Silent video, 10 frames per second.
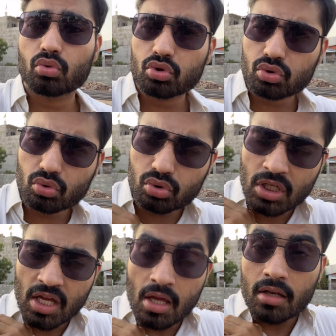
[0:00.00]
कुछ कुछ
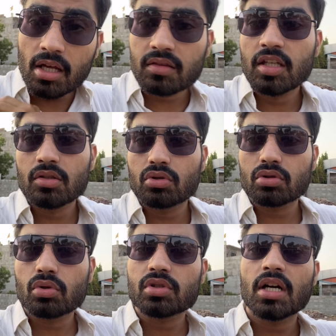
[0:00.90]
नथिंग जो
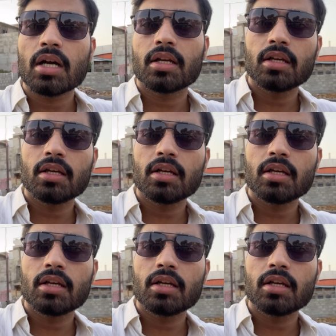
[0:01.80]
सोचा